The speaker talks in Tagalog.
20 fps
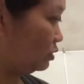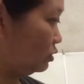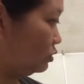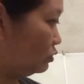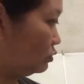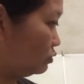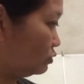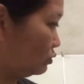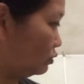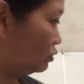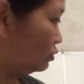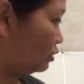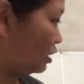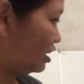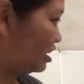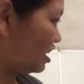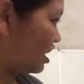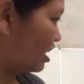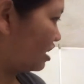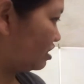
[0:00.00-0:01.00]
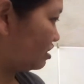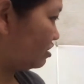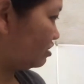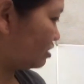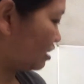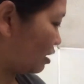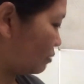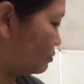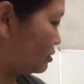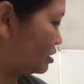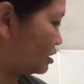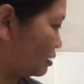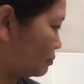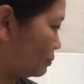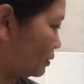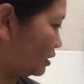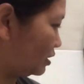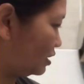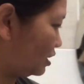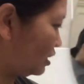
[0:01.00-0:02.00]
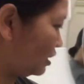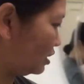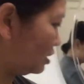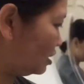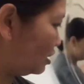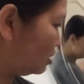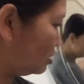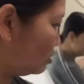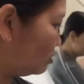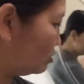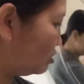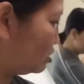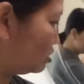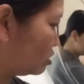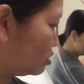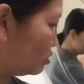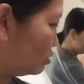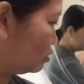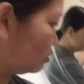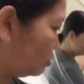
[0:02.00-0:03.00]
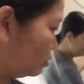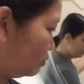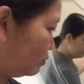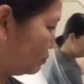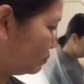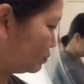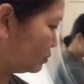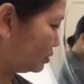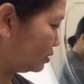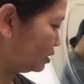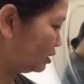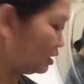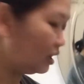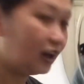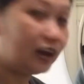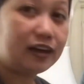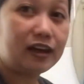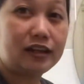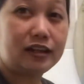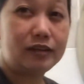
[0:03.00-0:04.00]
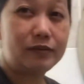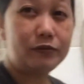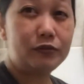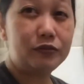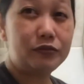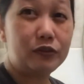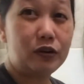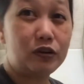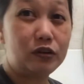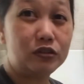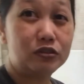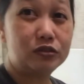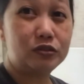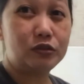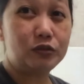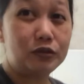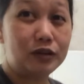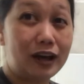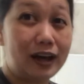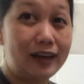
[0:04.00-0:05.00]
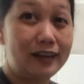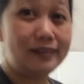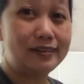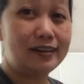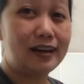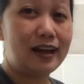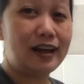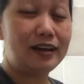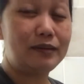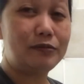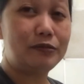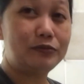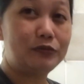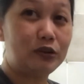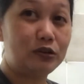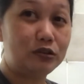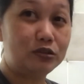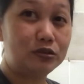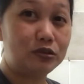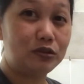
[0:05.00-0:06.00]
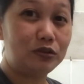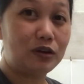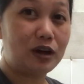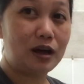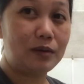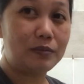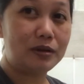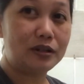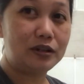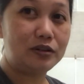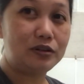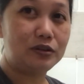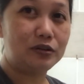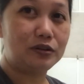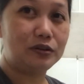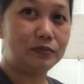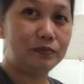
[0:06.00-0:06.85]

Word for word: So, ayan, sabi niya, pag nilagyan daw nito, ayan, ipofocus ko guys ha, ipofocus ko yung camera doon.